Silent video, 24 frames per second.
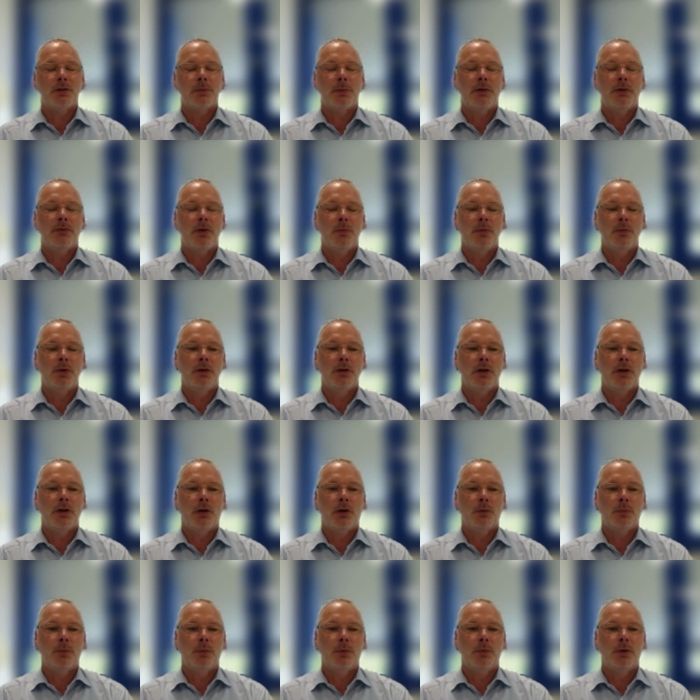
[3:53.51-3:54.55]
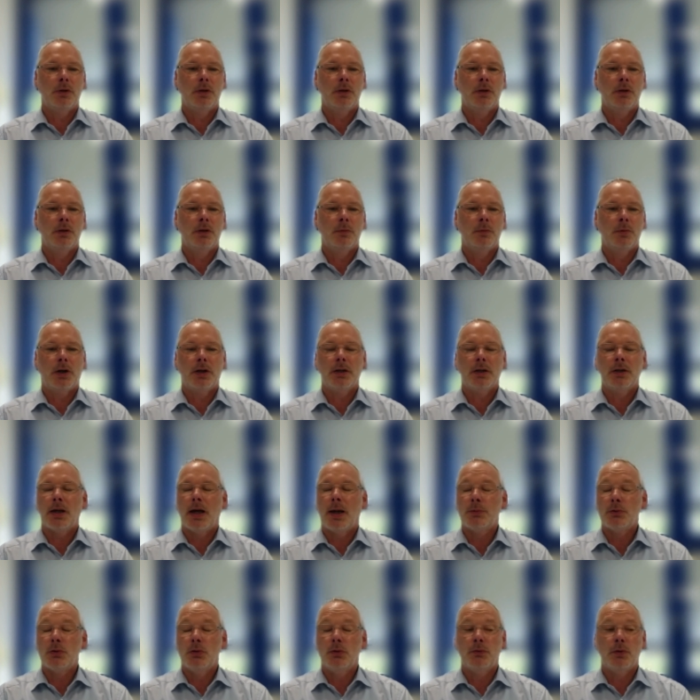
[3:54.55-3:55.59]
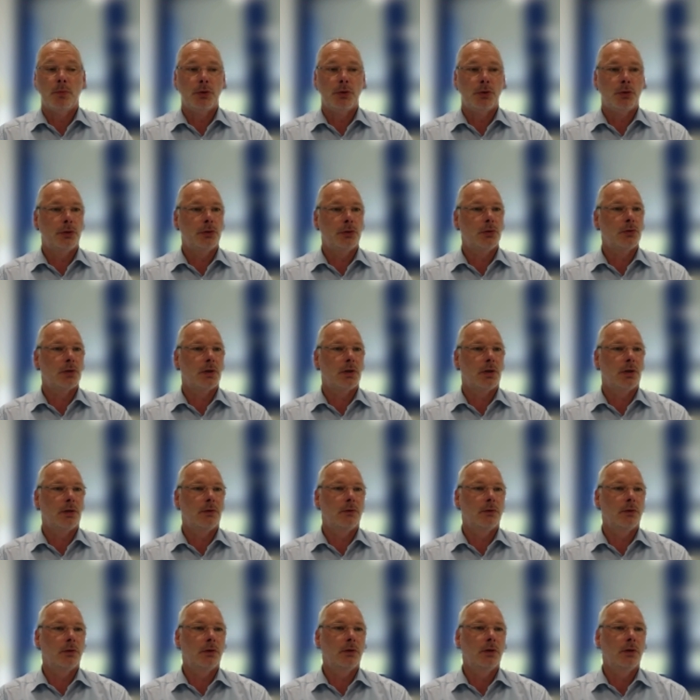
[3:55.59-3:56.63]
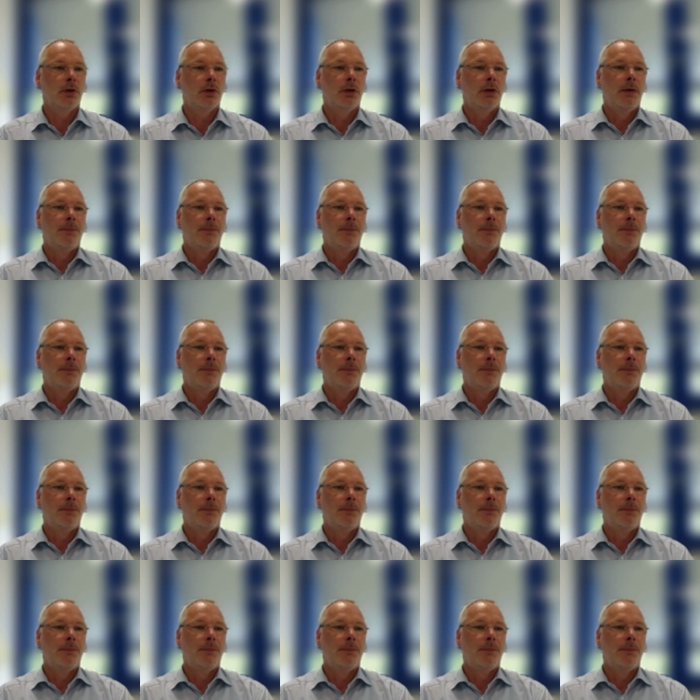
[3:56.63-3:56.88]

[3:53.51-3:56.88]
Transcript: Zweifamilienhausbereich äh, absolut von Bedeutung sein wird.